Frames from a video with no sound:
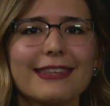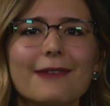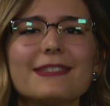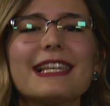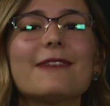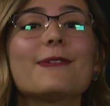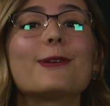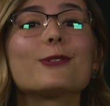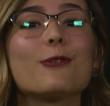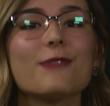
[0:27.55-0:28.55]
a través de la
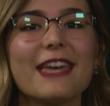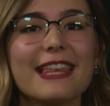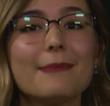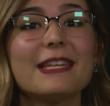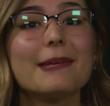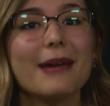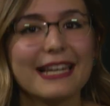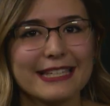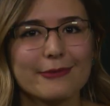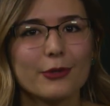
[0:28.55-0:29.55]
filosofía del
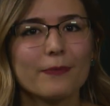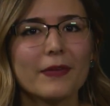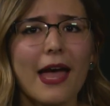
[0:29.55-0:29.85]
minimalismo.